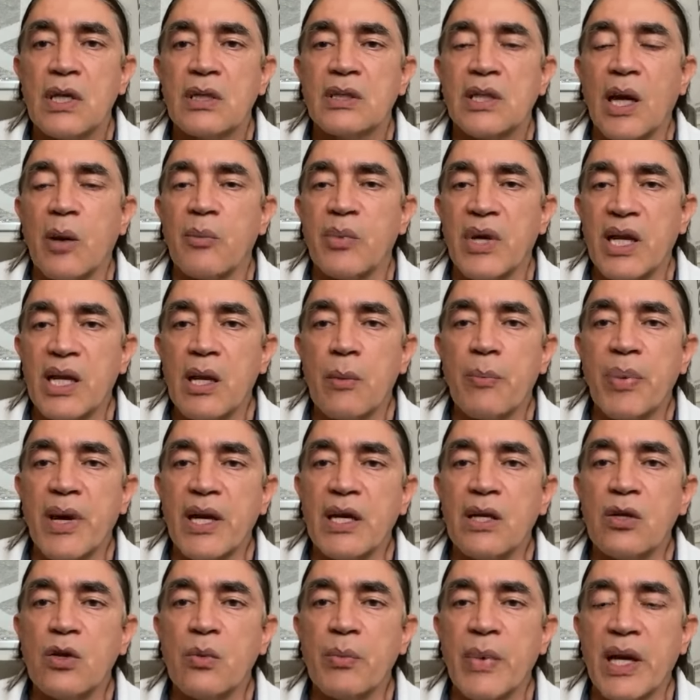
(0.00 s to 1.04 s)
También he
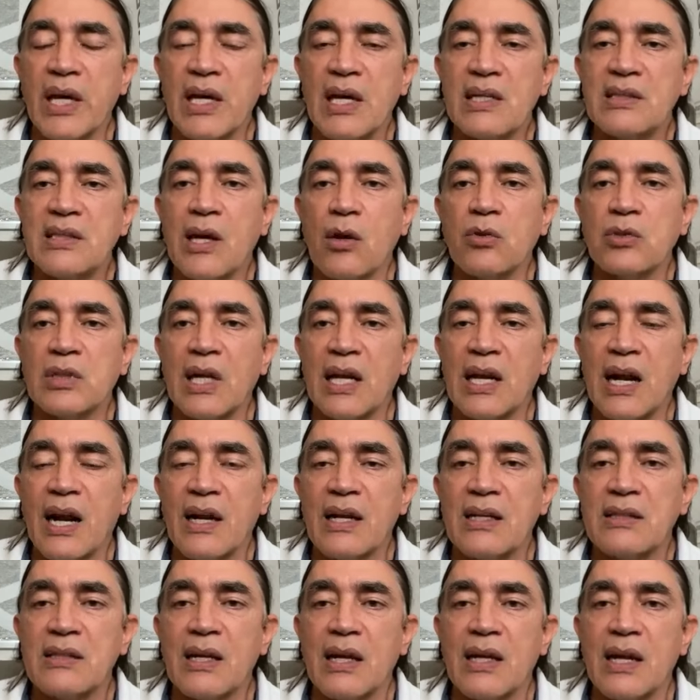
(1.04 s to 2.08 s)
pedido medidas
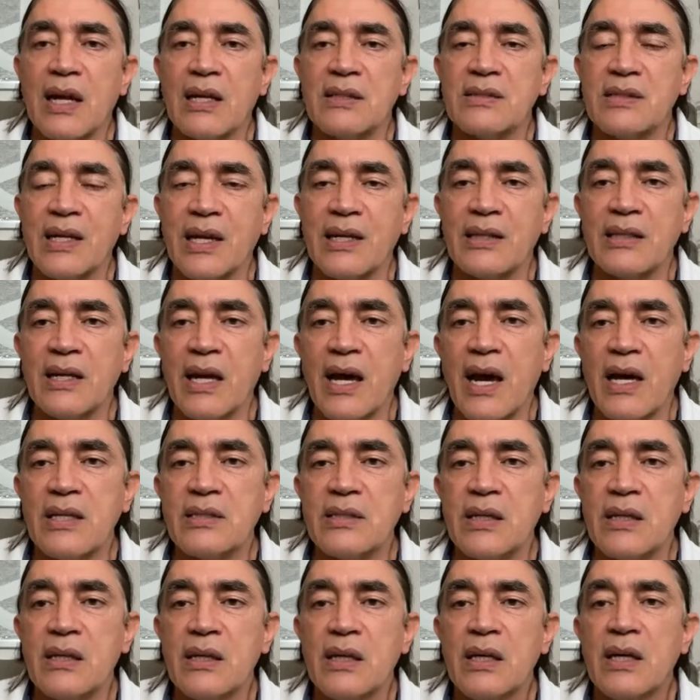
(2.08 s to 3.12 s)
cautelares a la
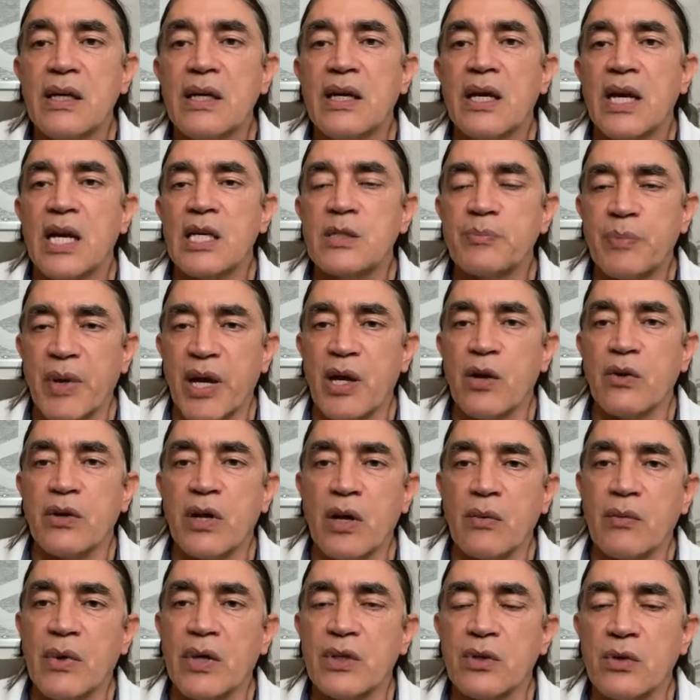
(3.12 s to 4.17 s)
CIDH. Espero
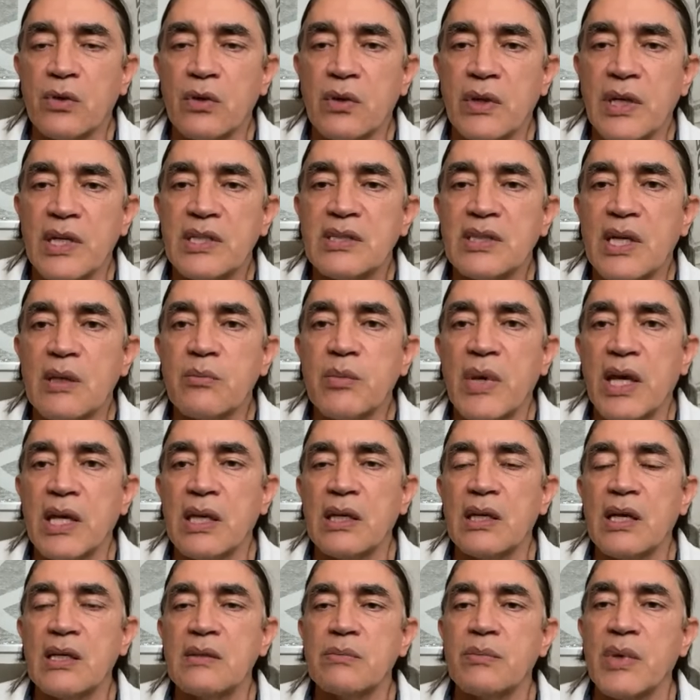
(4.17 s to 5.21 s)
que cuando estas
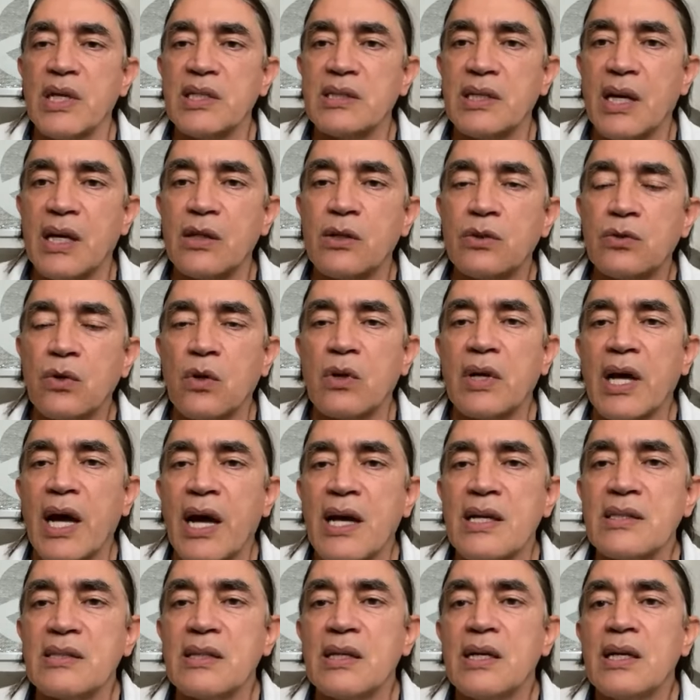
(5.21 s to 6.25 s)
medidas me sean
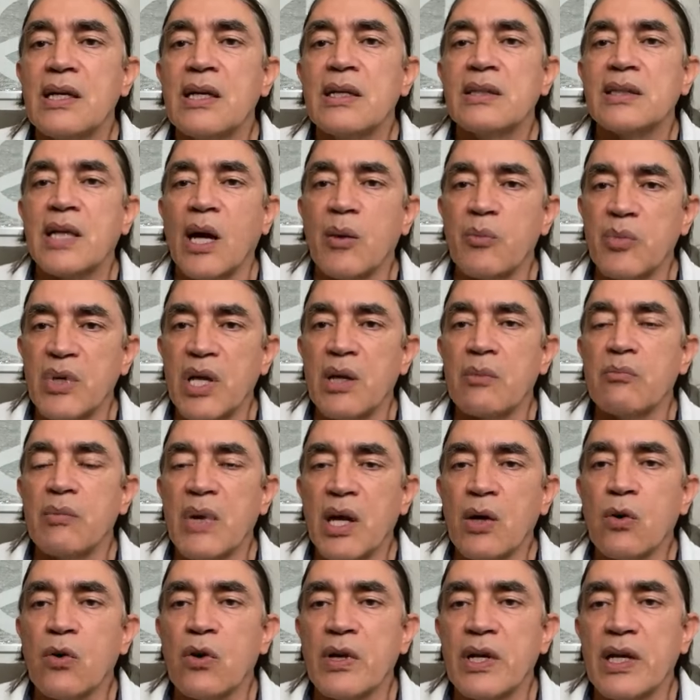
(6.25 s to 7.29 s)
otorgadas, también
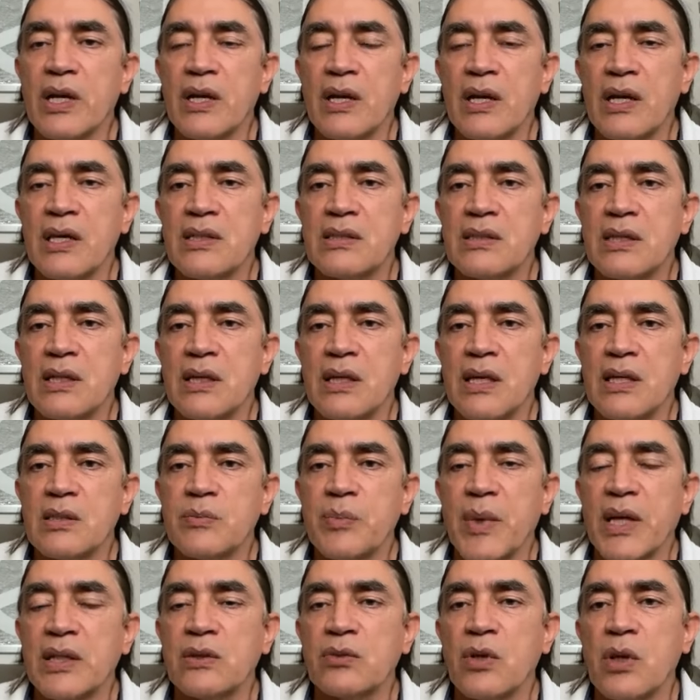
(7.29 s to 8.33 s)
mejore este
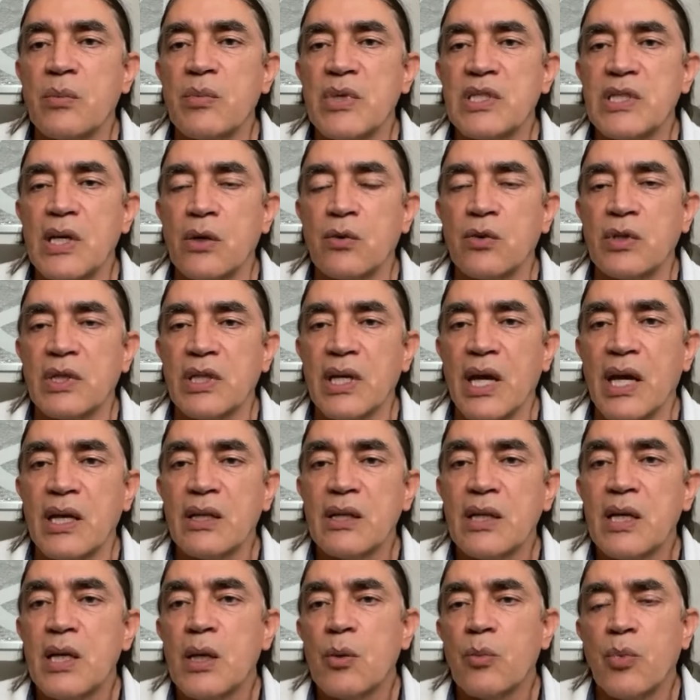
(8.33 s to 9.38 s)
aspecto de mi
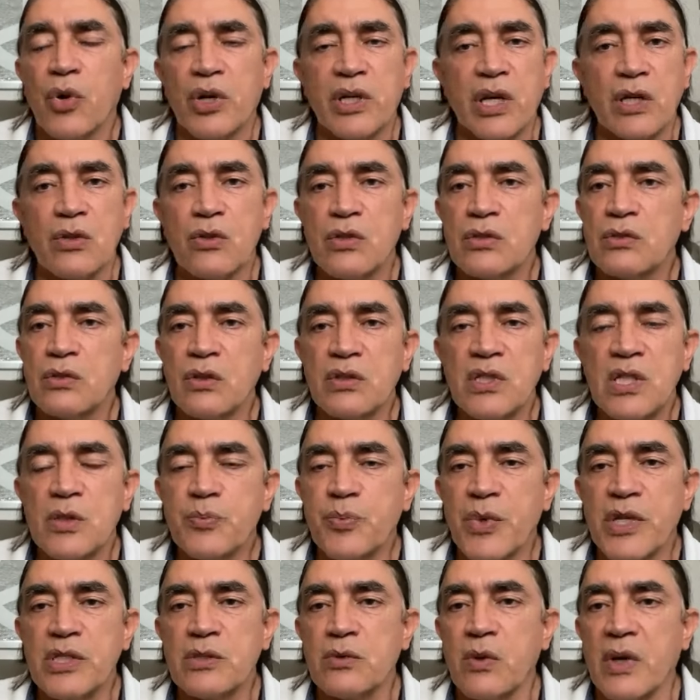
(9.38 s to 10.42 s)
seguridad, porque no estoy
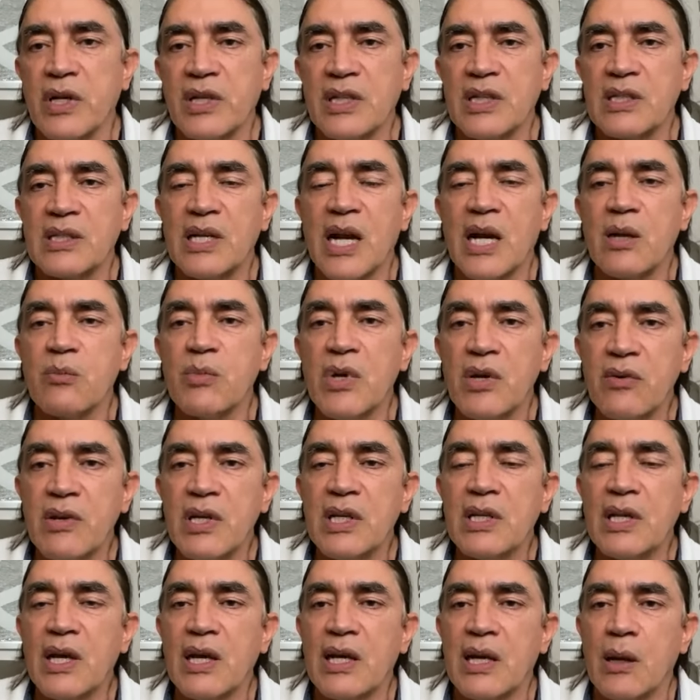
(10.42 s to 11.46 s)
dispuesto a arriesgar mi
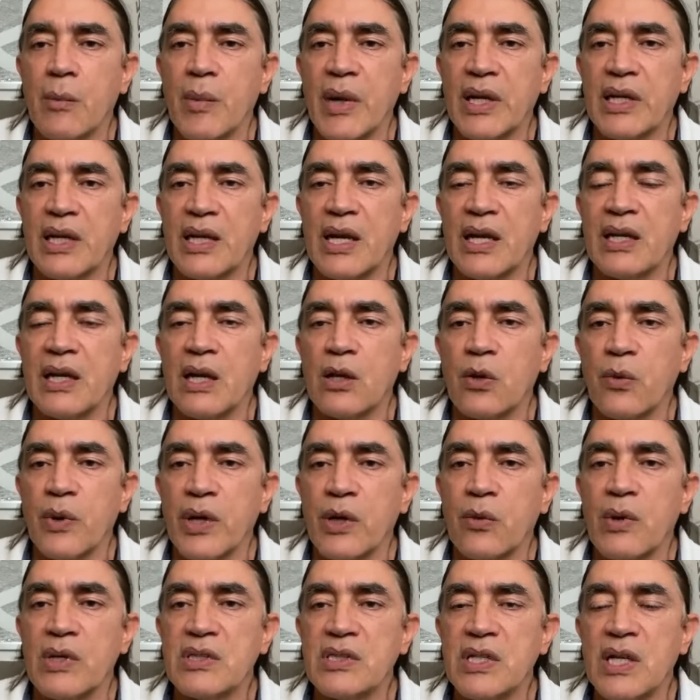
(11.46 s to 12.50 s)
vida de la manera que lo
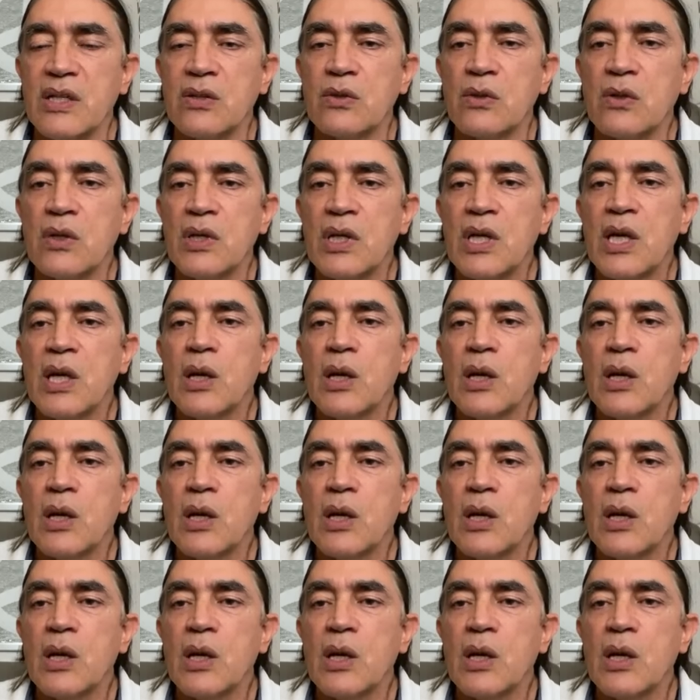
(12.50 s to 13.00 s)
vengo haciendo